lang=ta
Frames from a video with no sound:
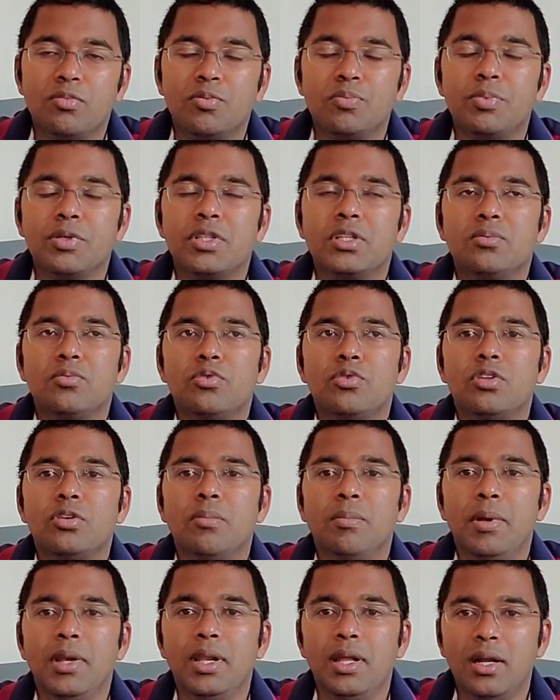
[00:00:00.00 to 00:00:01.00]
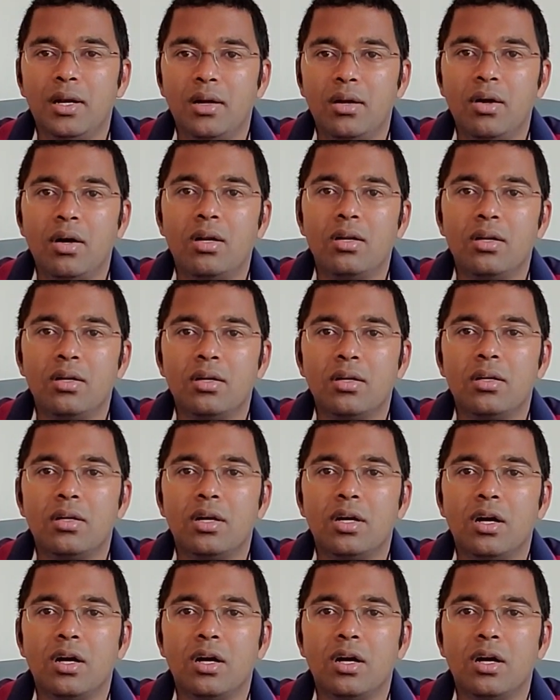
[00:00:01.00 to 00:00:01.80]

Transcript: முப்பத்தி மூணு பில்லியன் டாலர்